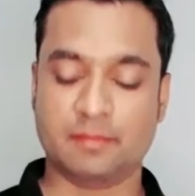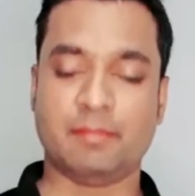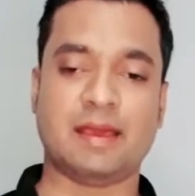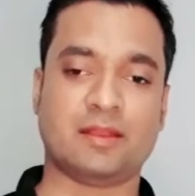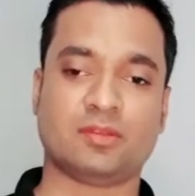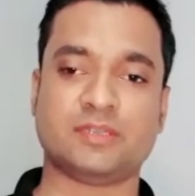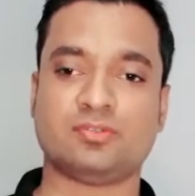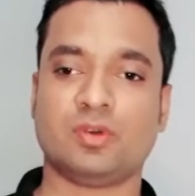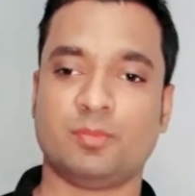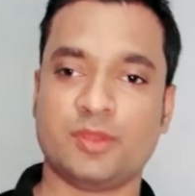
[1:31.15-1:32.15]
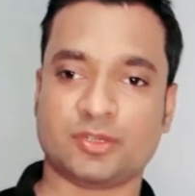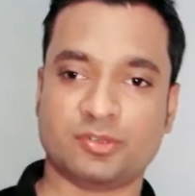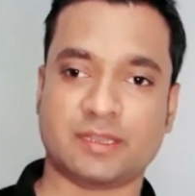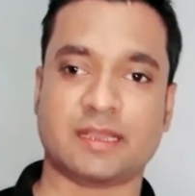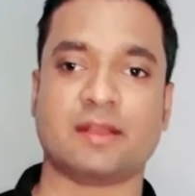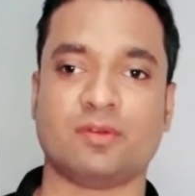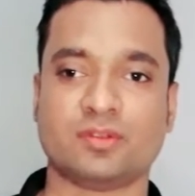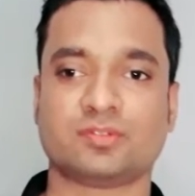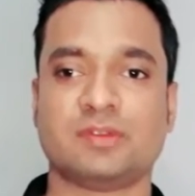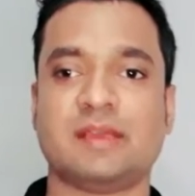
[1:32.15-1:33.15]
বা আরও কিছু অল্প একটু টাকা
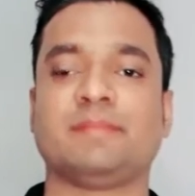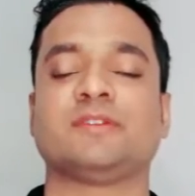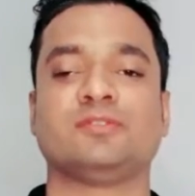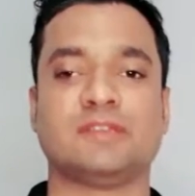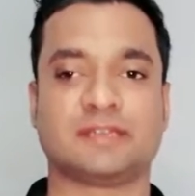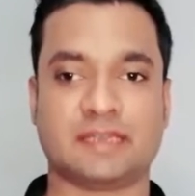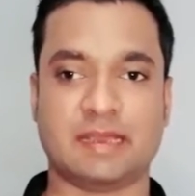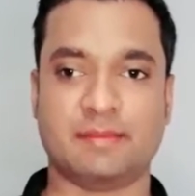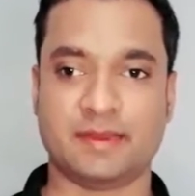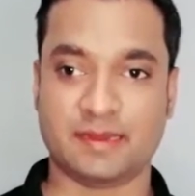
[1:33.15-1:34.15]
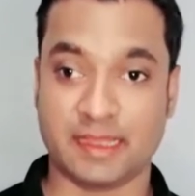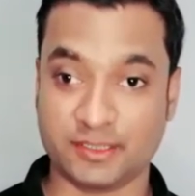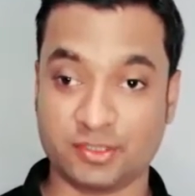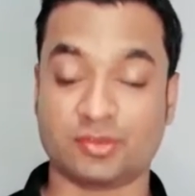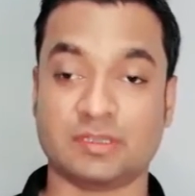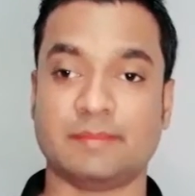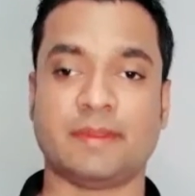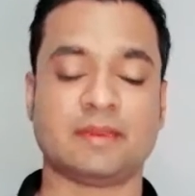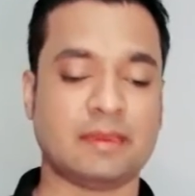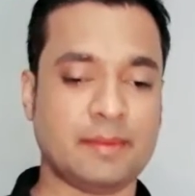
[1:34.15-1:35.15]
খরচ করে আপনি যদি একটা খাবারের আয়োজন করতে
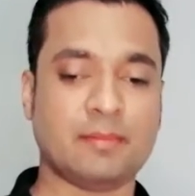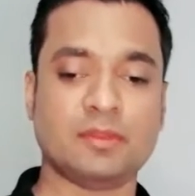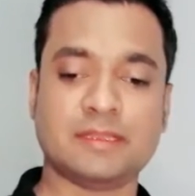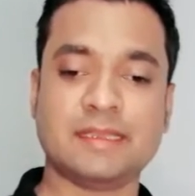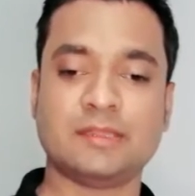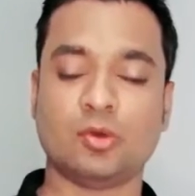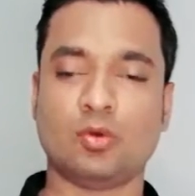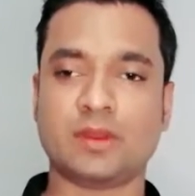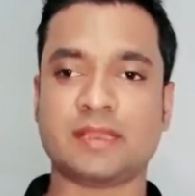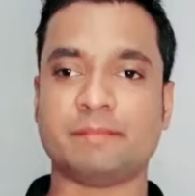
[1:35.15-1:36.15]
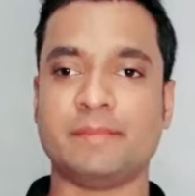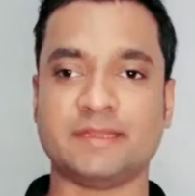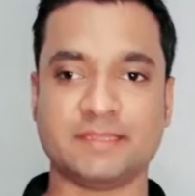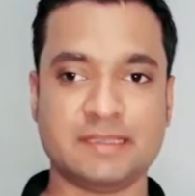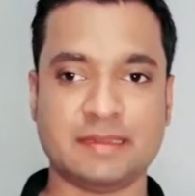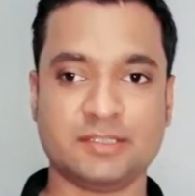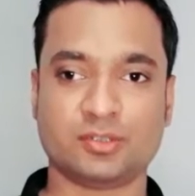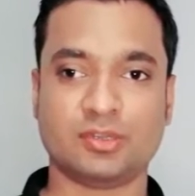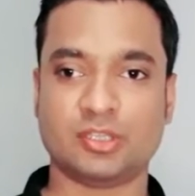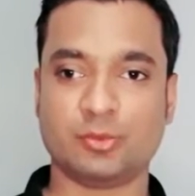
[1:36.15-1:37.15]
পারেন খাবার বলতে অনেক বেশি যে আয়োজন
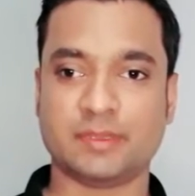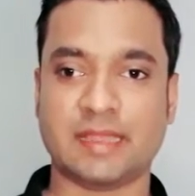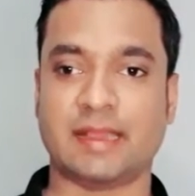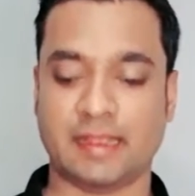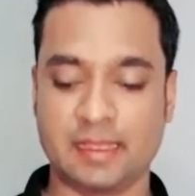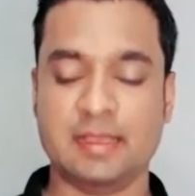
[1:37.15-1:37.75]
করতে হবে তা না